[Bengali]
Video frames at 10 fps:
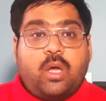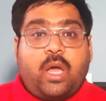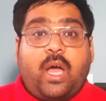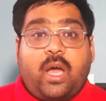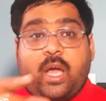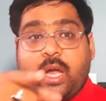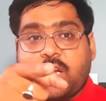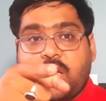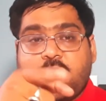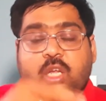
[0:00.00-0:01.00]
হ্যাঁ
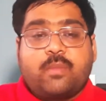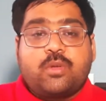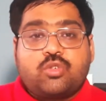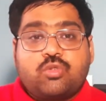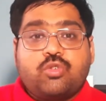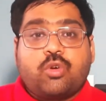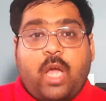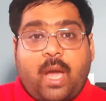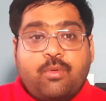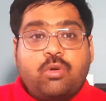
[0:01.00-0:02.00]
একটা ইনকামের সুযোগ
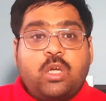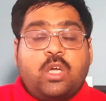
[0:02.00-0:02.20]
এমন